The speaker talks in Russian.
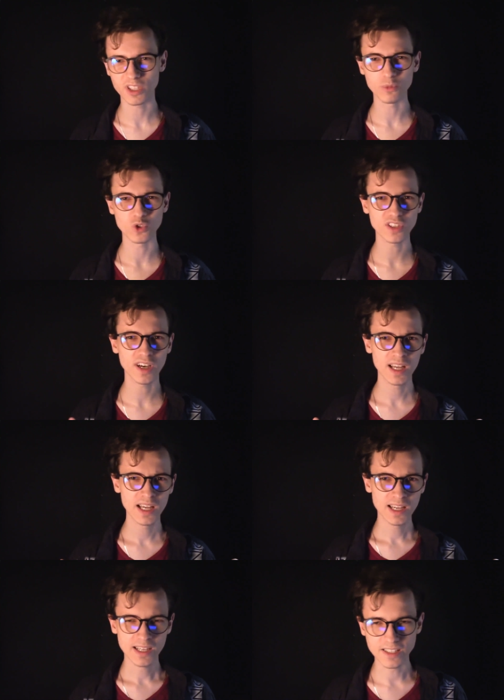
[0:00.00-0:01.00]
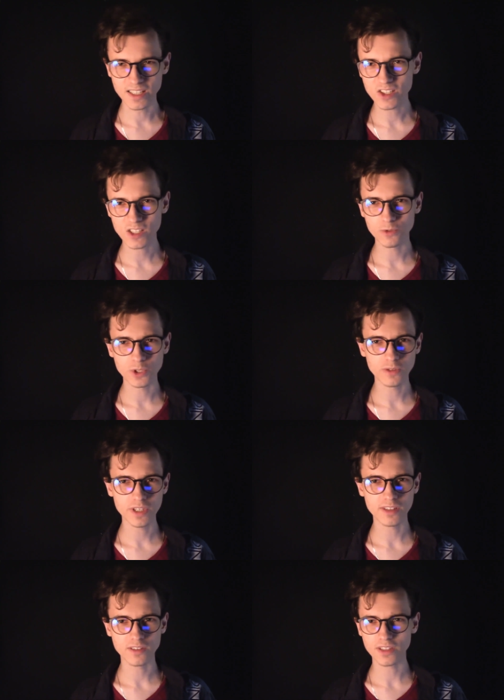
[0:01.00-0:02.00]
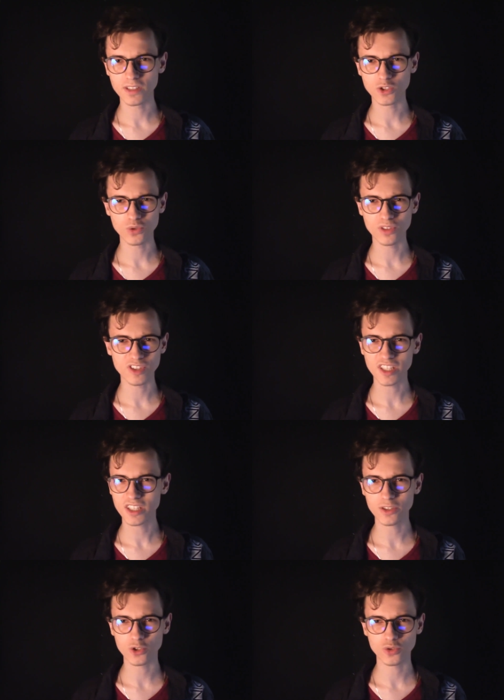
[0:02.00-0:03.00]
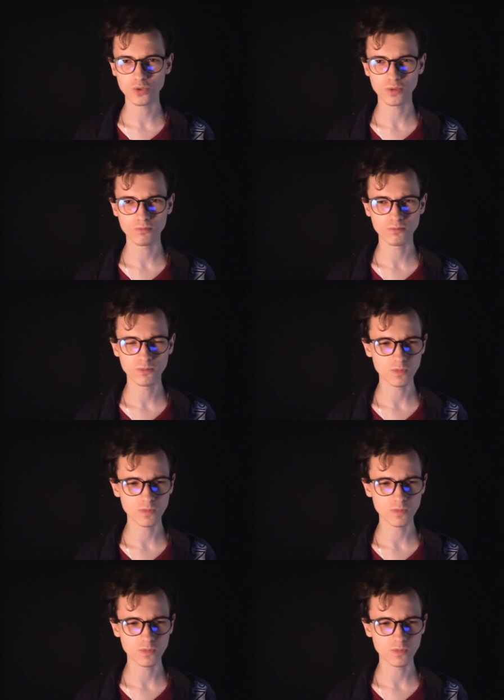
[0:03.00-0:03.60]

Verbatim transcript: Потому что если в универе ты что-то закинешь, то